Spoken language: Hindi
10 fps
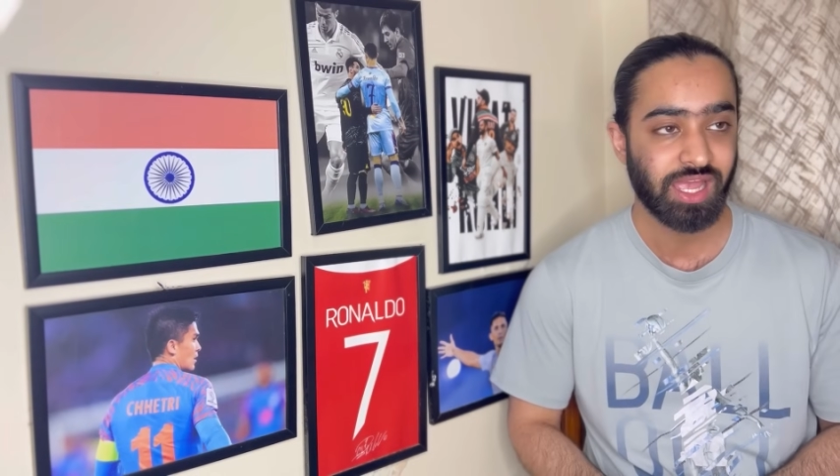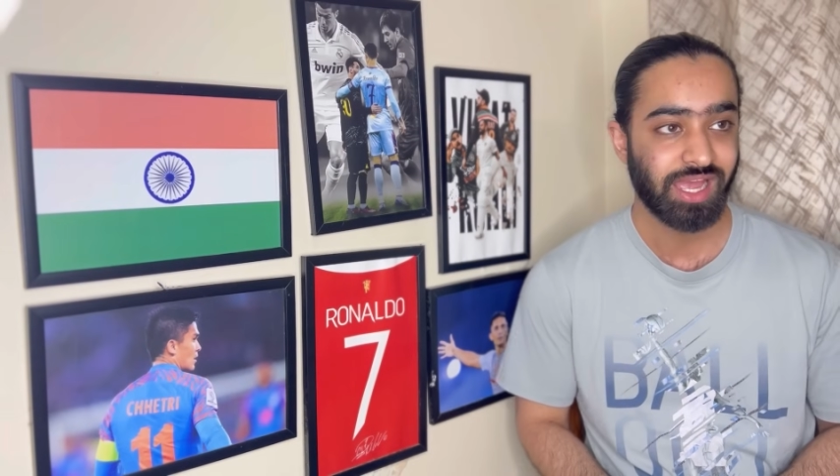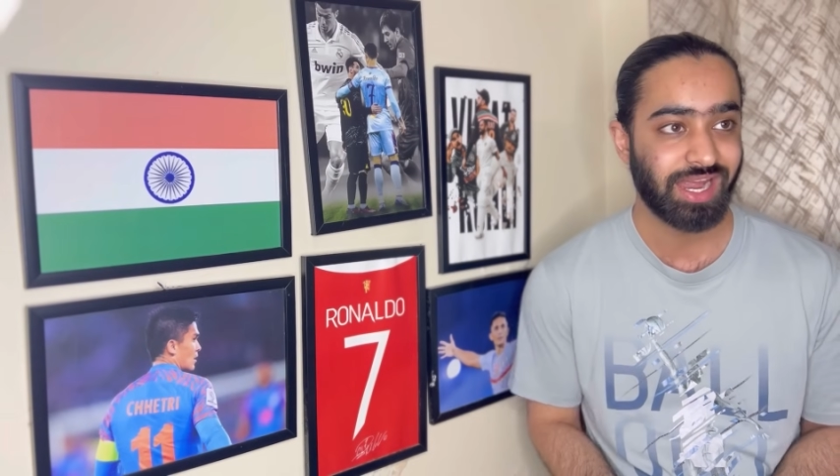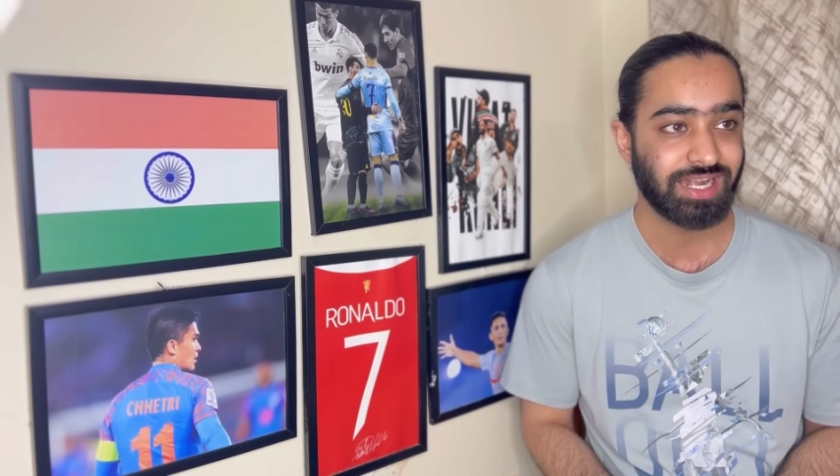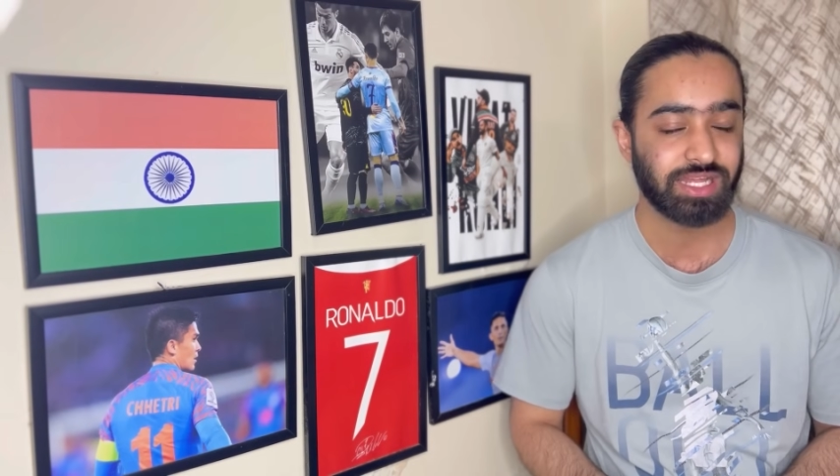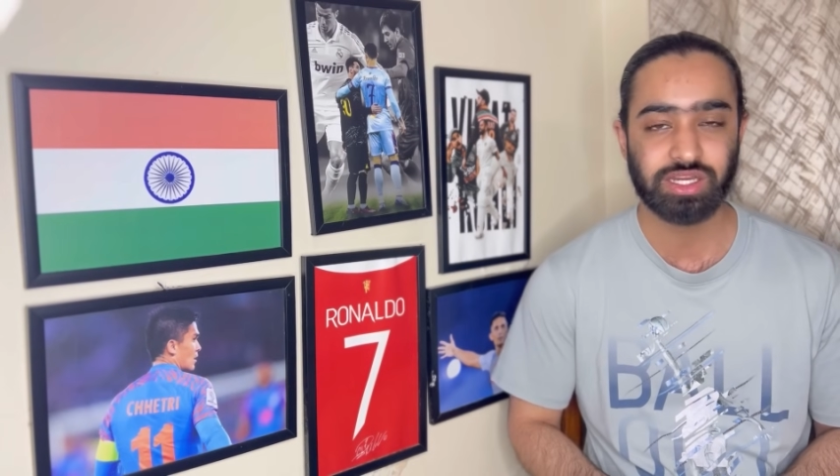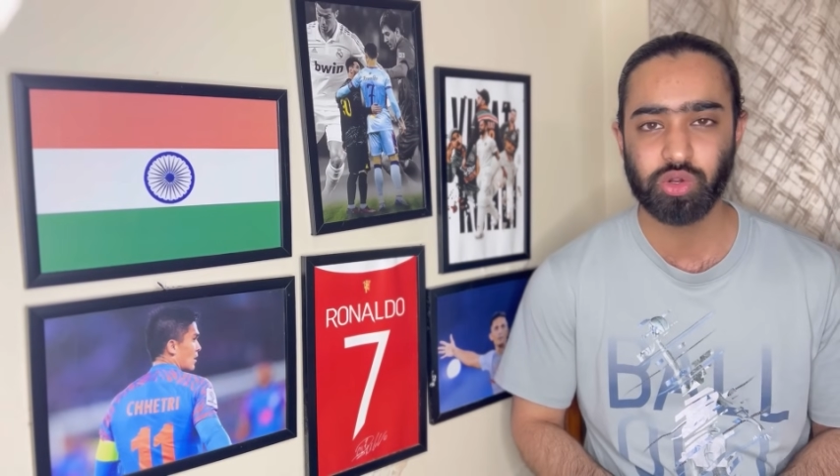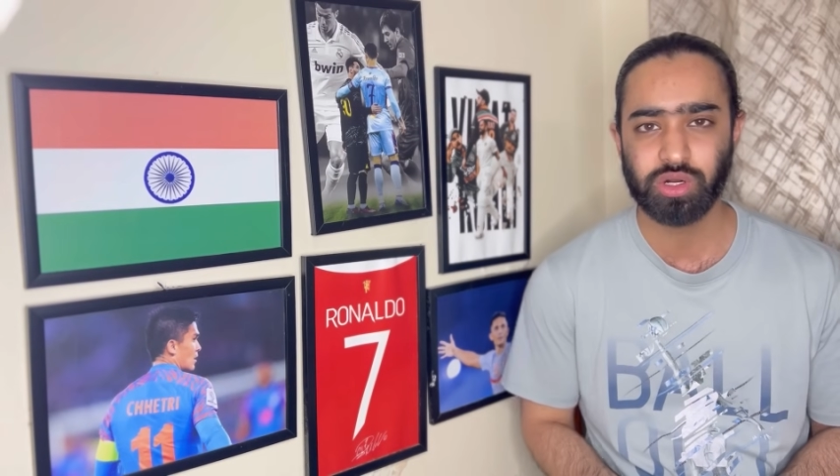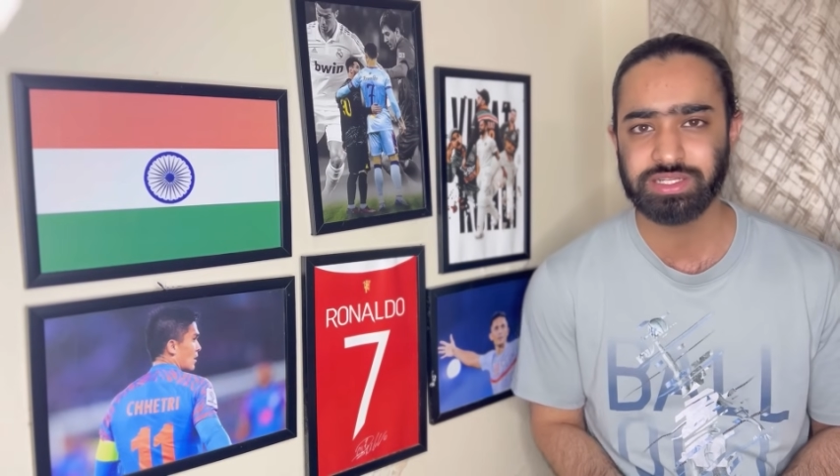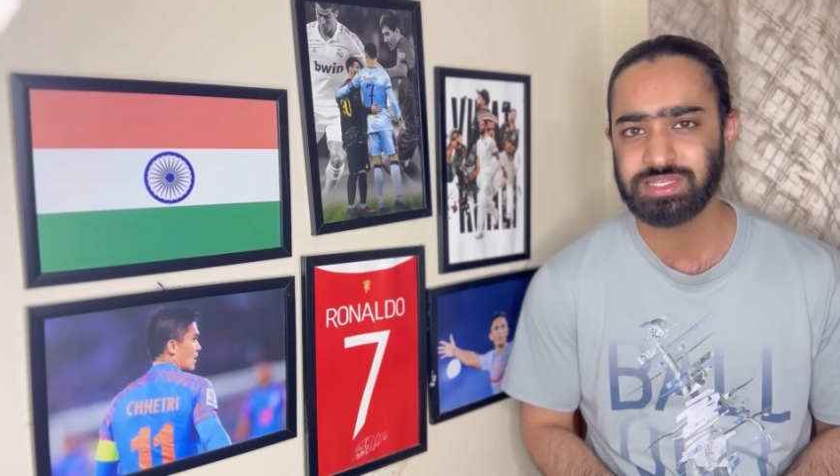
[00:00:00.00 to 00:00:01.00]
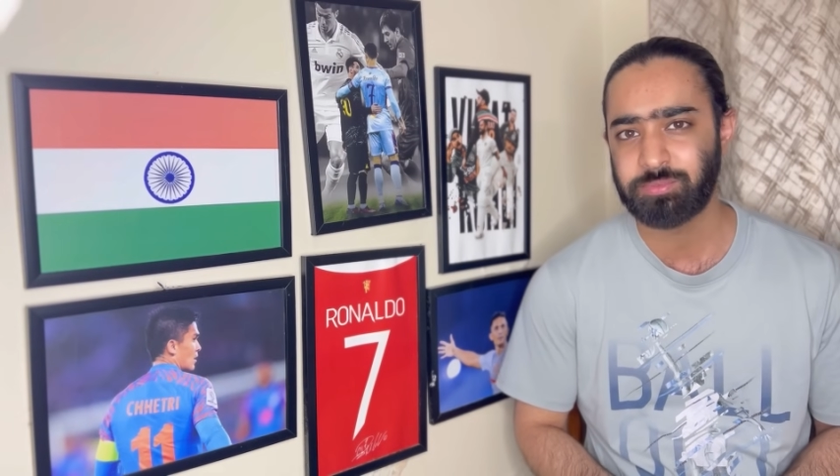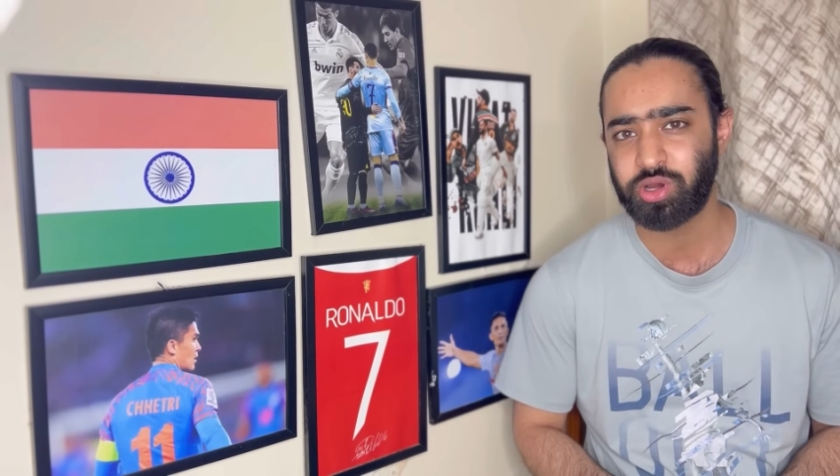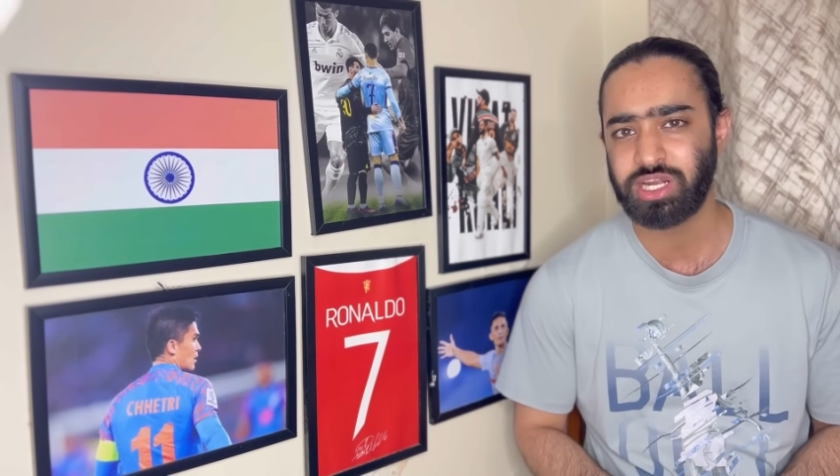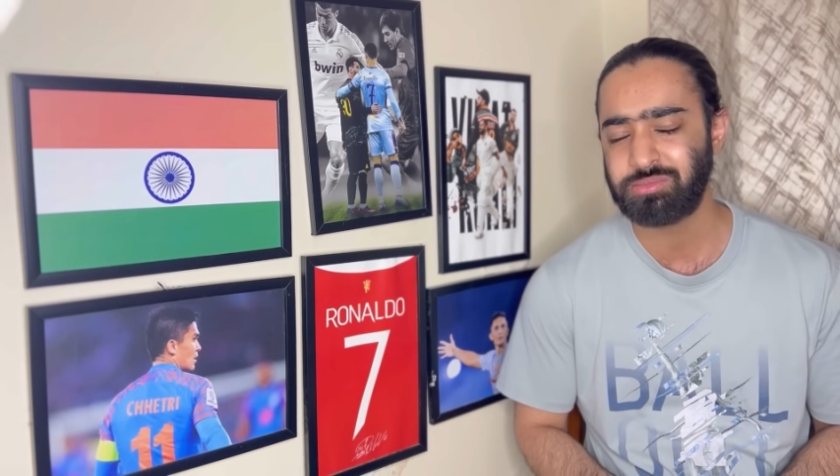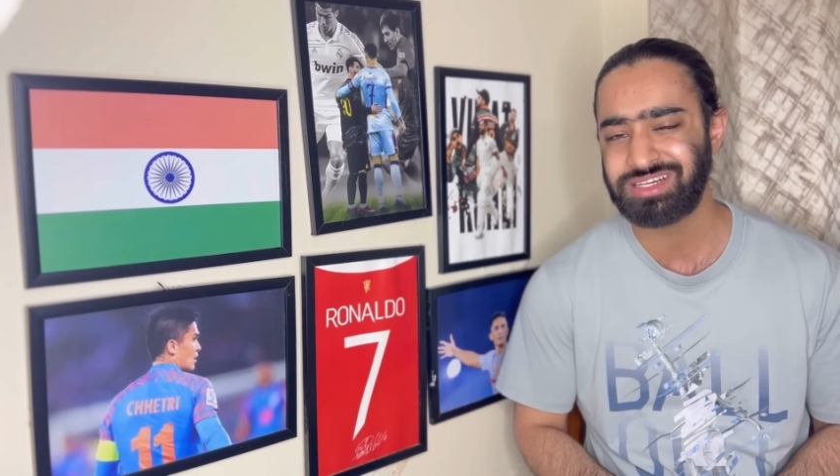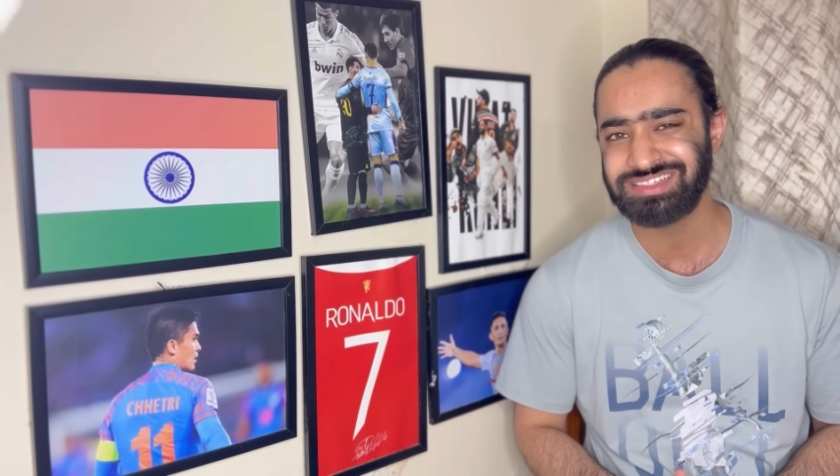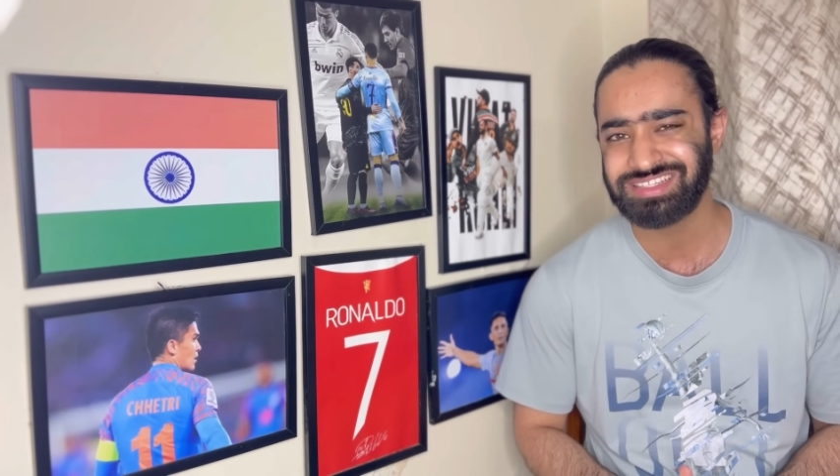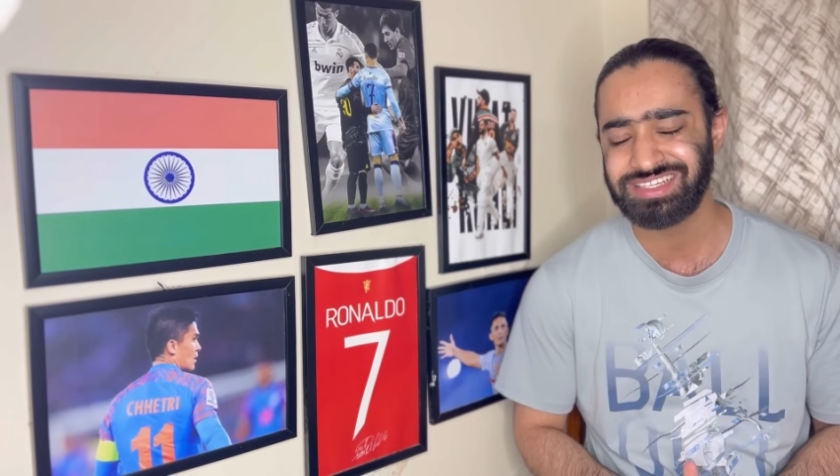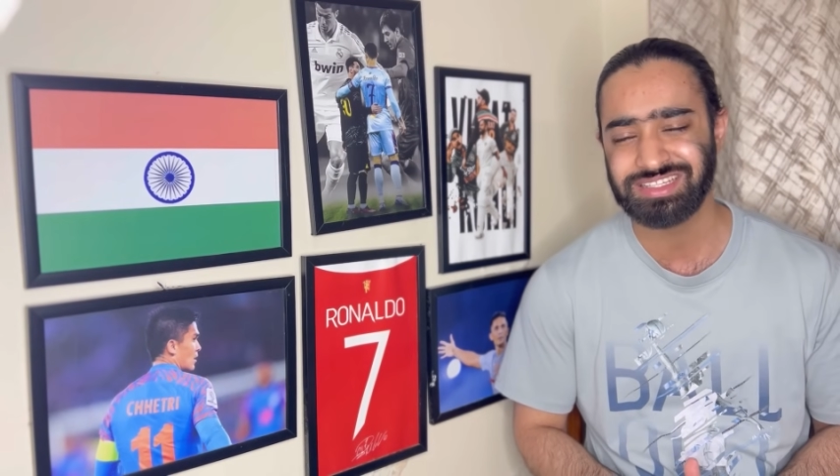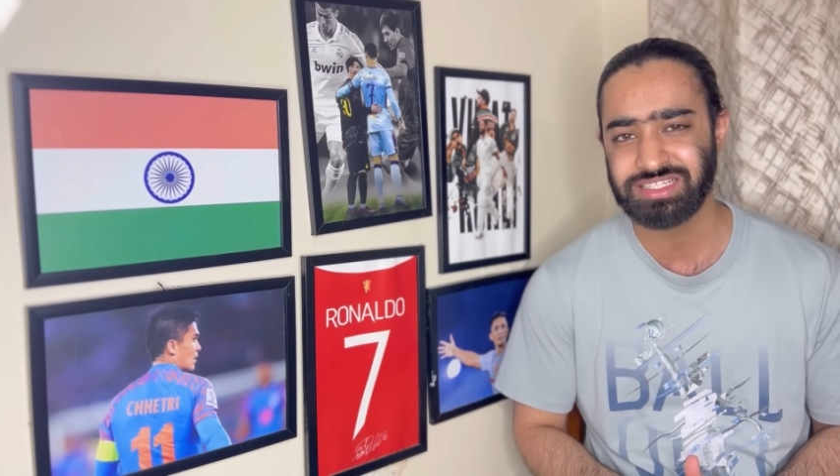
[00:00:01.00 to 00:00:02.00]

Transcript: एंड नो डिसअपॉइंटमेंट्स इन